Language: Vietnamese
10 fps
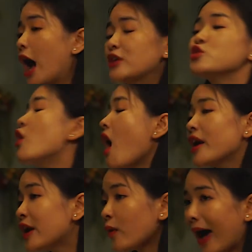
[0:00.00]
à, chưa
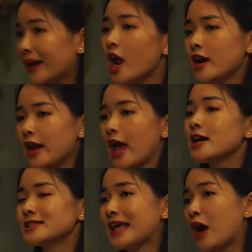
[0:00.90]
hết đâu anh à, sao nè
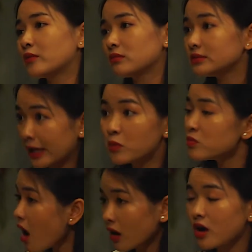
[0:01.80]
sau dạ đúng
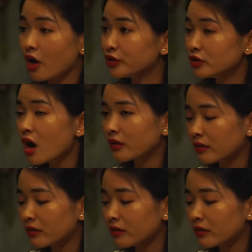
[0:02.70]
rồi còn nữa còn